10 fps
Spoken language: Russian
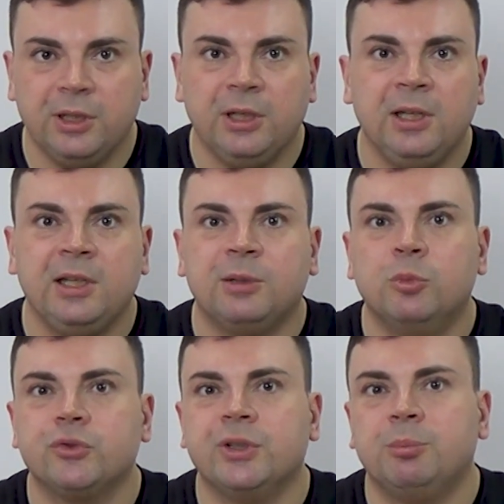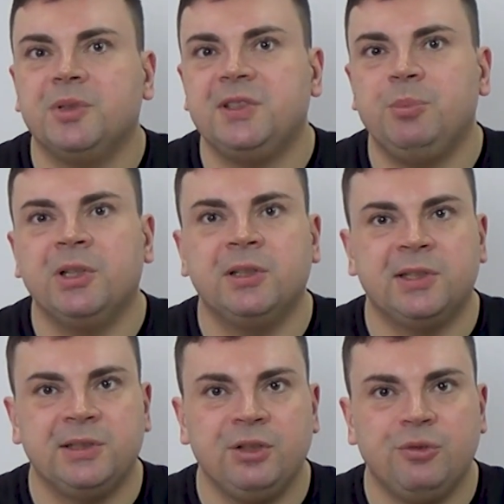или их можно постепенно
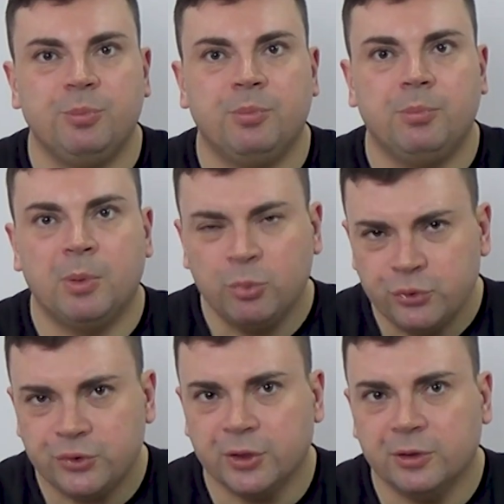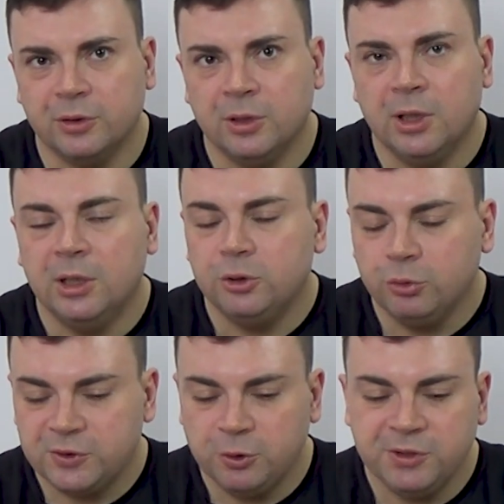достичь попозже.
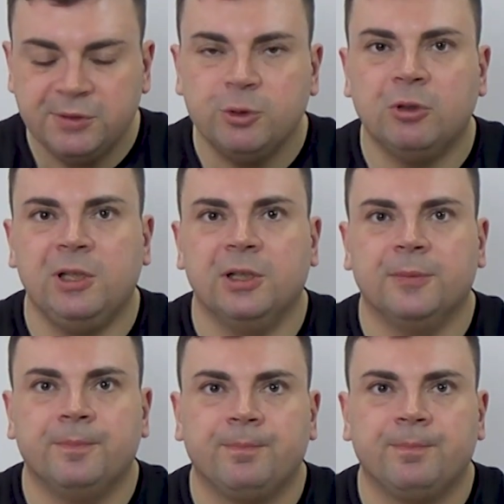Тут все индивидуально.